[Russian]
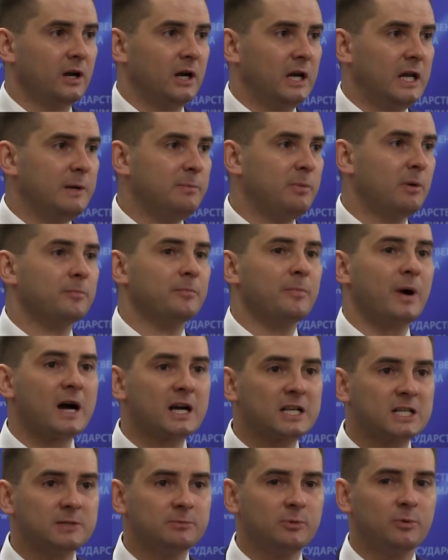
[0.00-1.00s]
либо
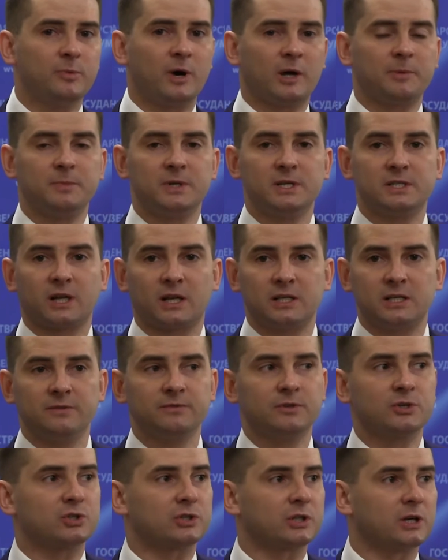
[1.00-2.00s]
максимум
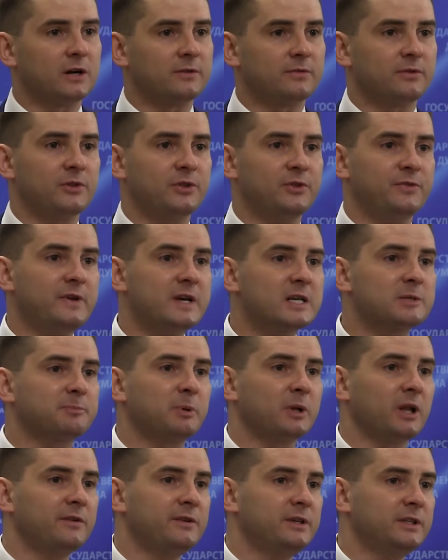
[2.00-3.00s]
административный штраф –
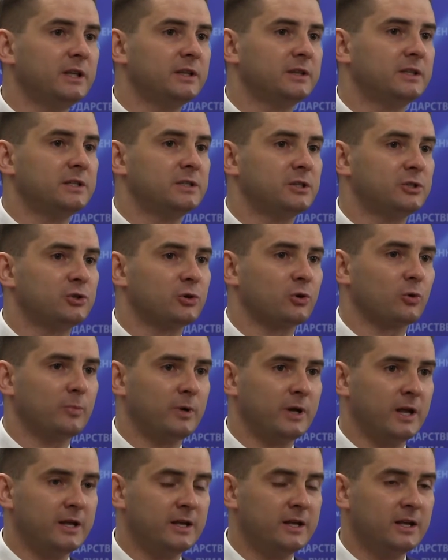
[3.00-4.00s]
половиной тысячи
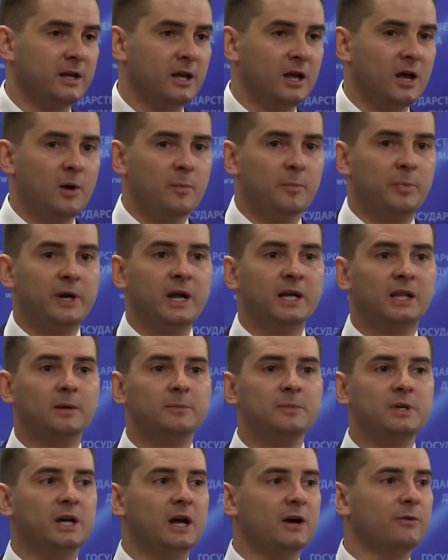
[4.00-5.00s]
рублей. При
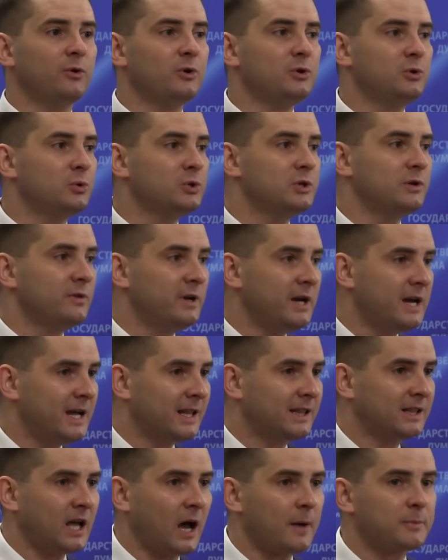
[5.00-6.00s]
этом никого не
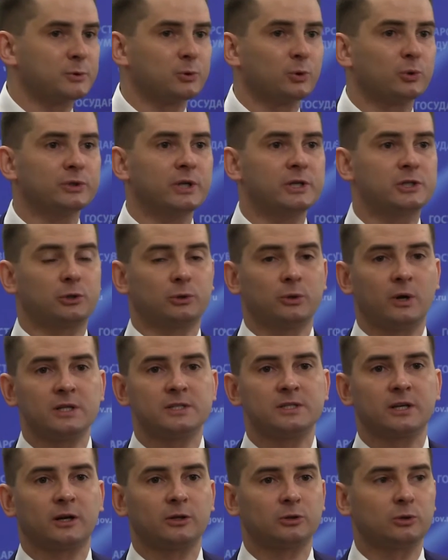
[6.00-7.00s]
удивляет та абсурдная
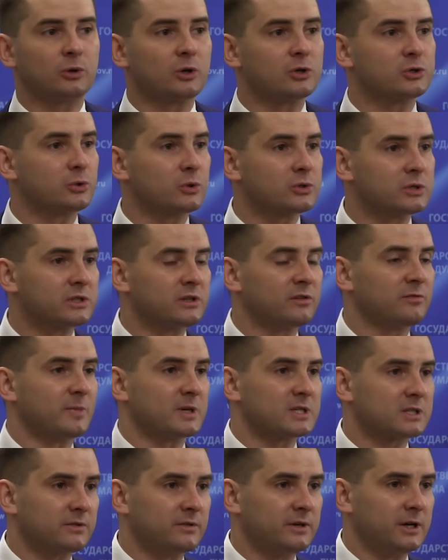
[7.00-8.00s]
ситуация, которая создана в
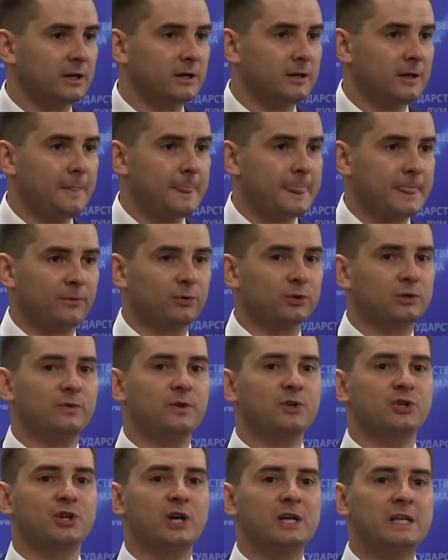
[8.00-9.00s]
Москве. Вот
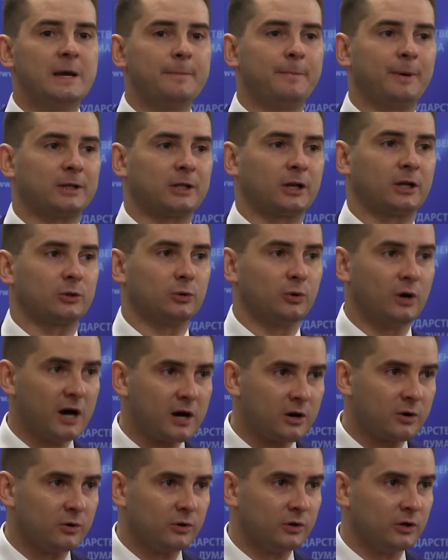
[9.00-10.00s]
движение по
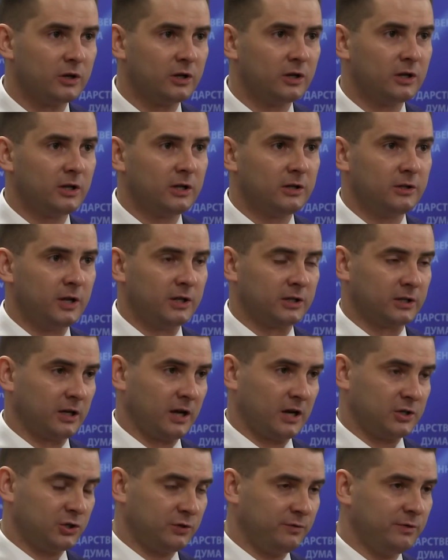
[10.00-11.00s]
тротуару –
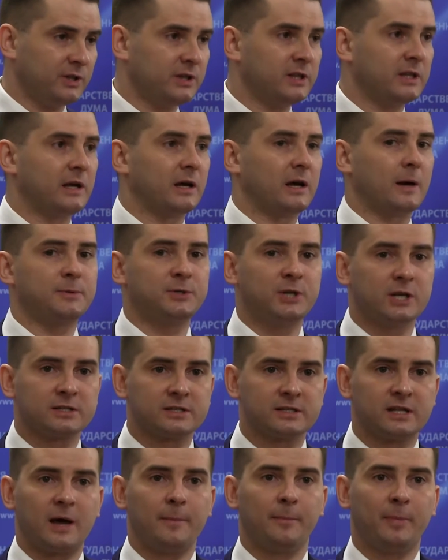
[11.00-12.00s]
это очевидная
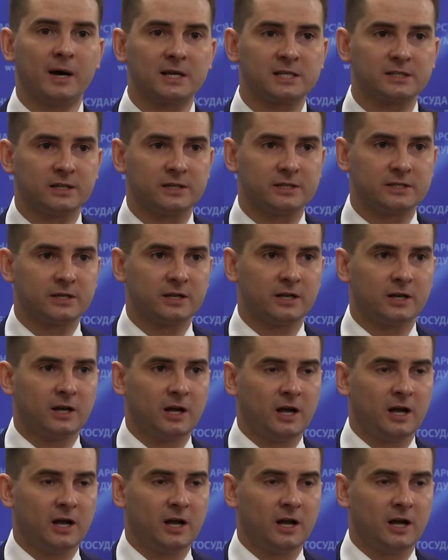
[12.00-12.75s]
общественная опасность,